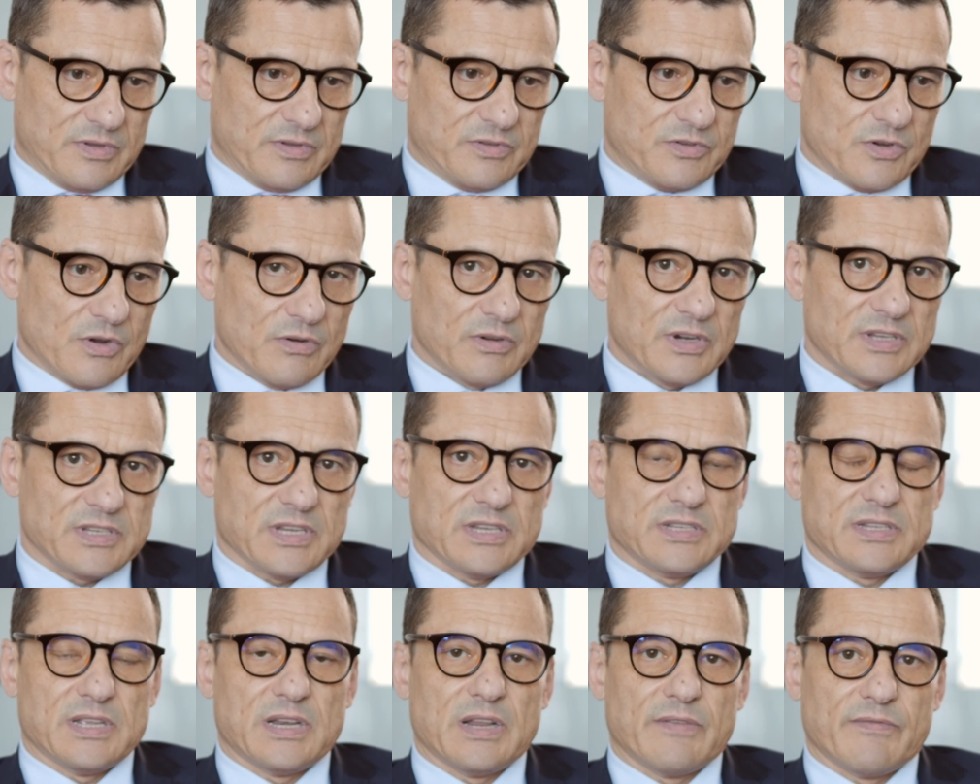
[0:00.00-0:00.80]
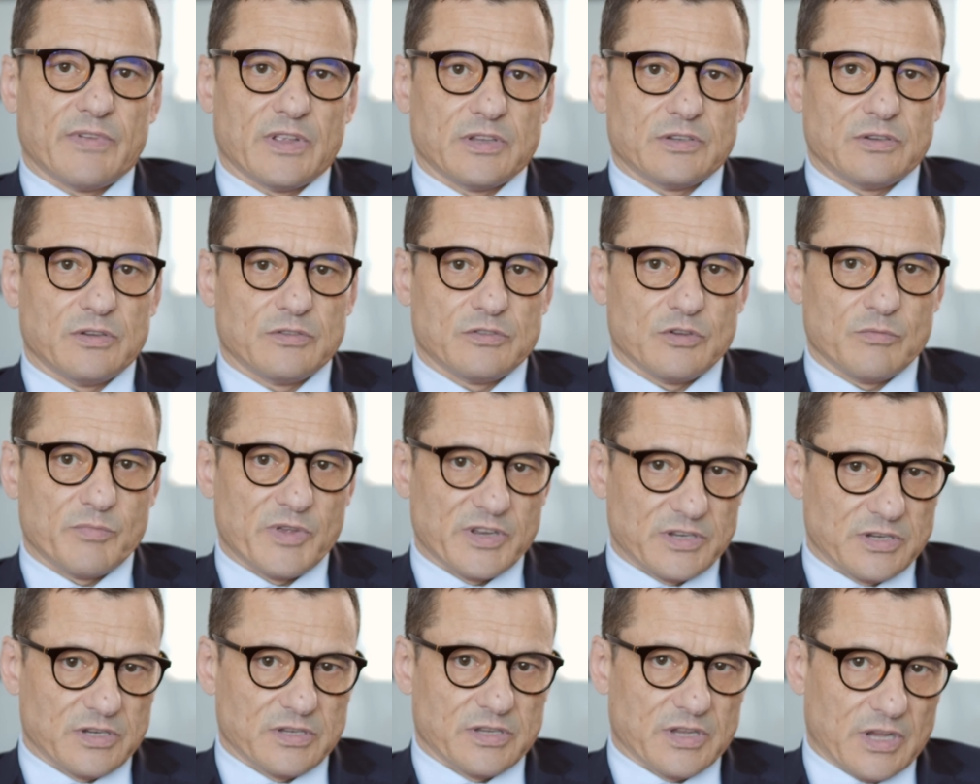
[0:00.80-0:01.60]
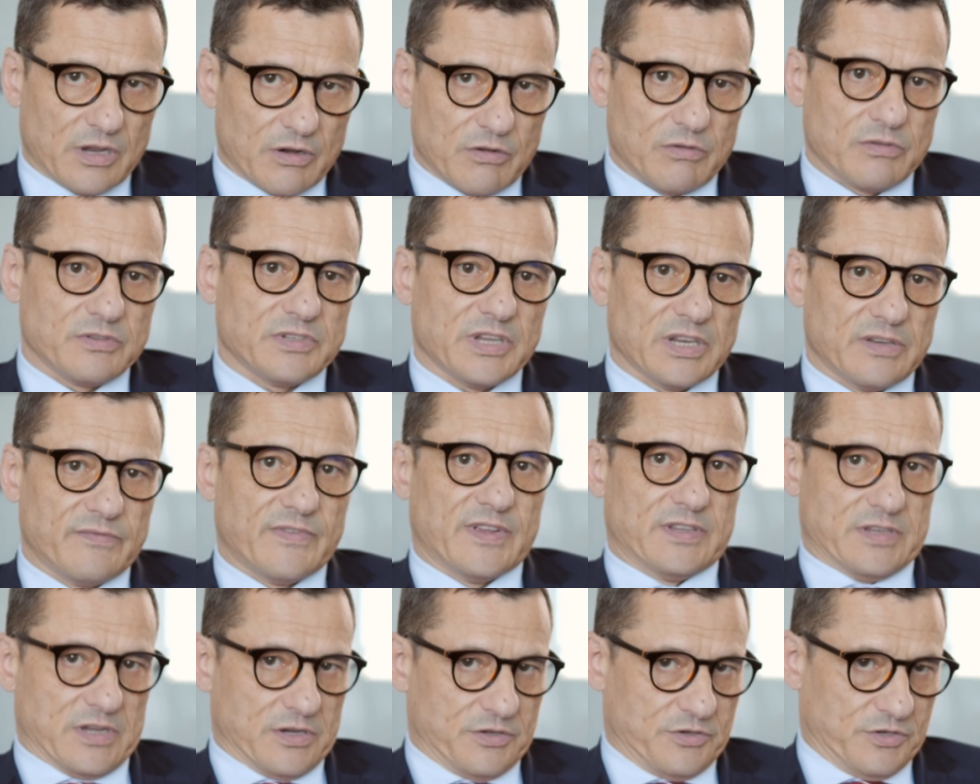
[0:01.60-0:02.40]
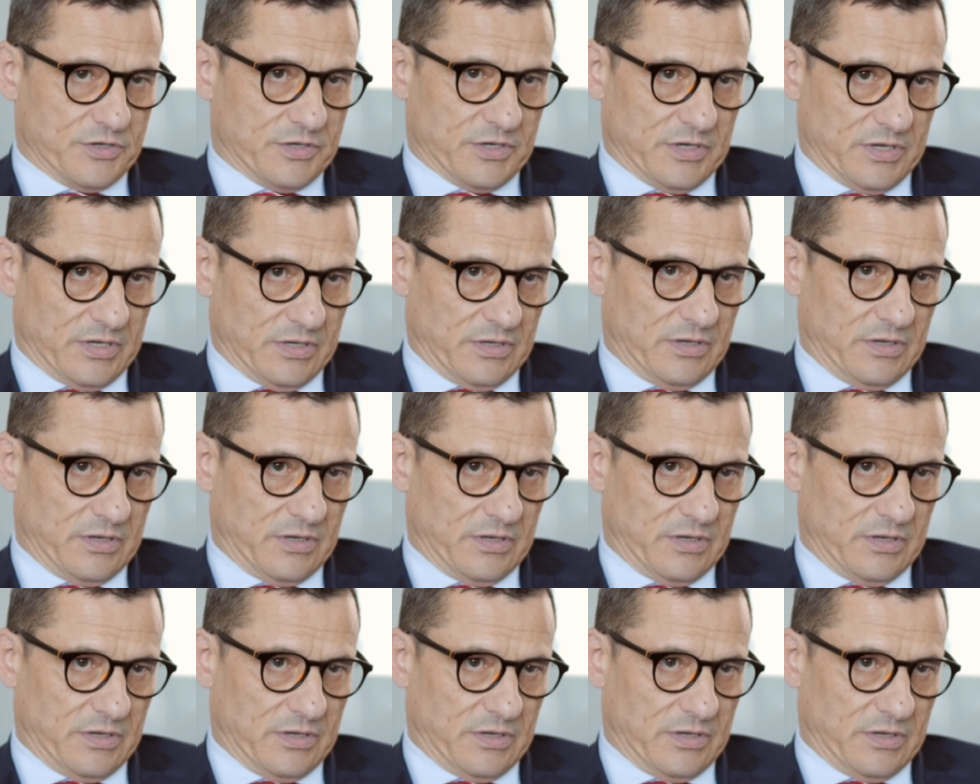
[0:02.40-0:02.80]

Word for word: e, ciągle zastanawiać się, co będzie za rok, za dwa, za trzy